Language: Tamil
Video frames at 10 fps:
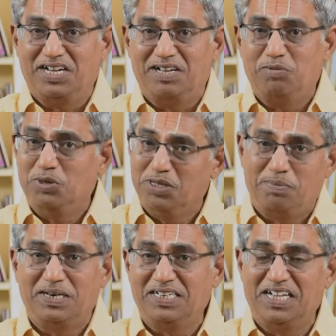சொன்னான் மொத
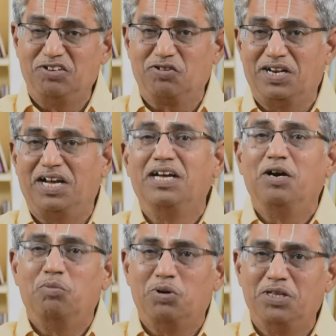பாட்டிலேயே சொன்னான்
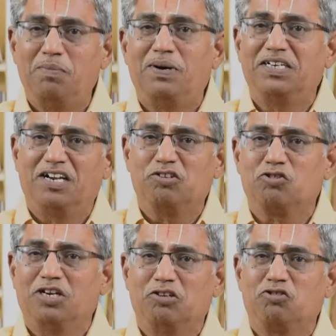மொத பாட்டில்
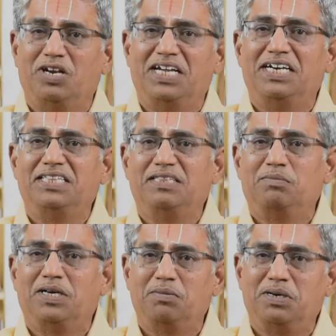சொன்ன சொல்லை
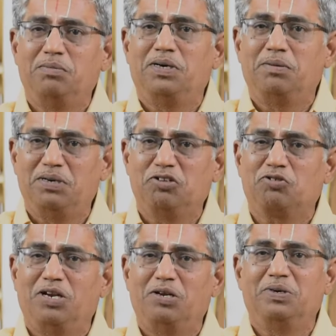எடுத்து மறுபடி மறுபடி
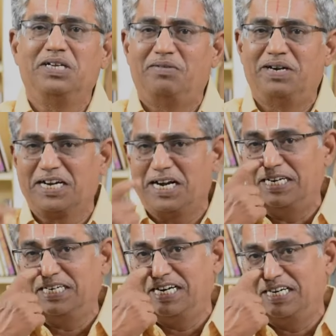சொல்லக்கூடிய வழக்கம்
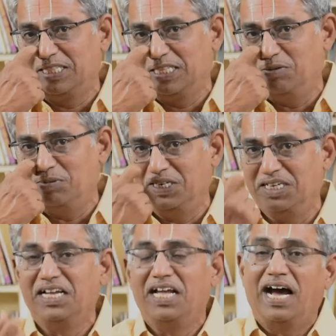ஆண்டாள் இடத்திலே
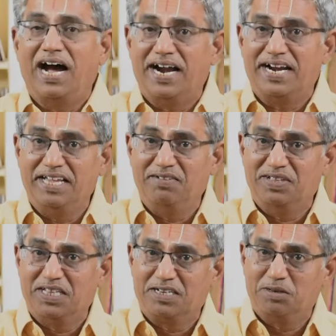உண்டு
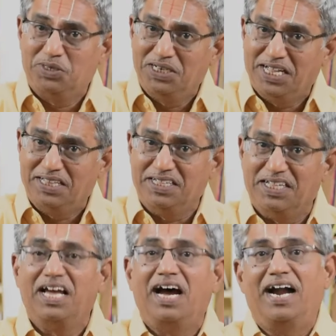அடைவதற்கு முன் அது
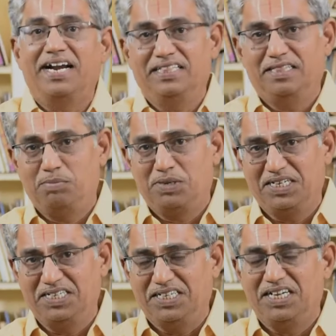அடைந்த
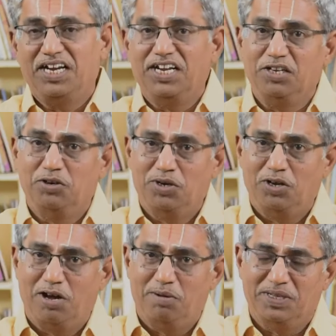பிறகு
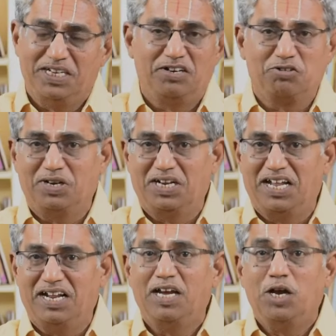நெய்யுண்ணோம் என்று
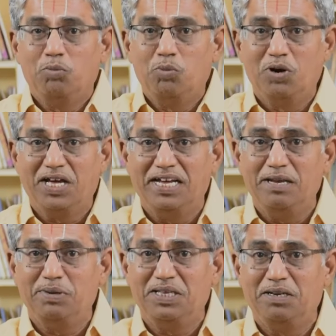சொன்னால மூட
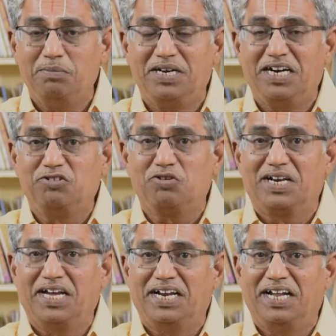நெய்வேதுன்னு பின்னாடி
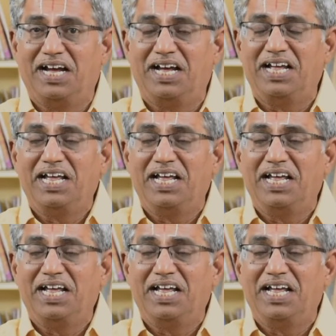சொல்றான்னா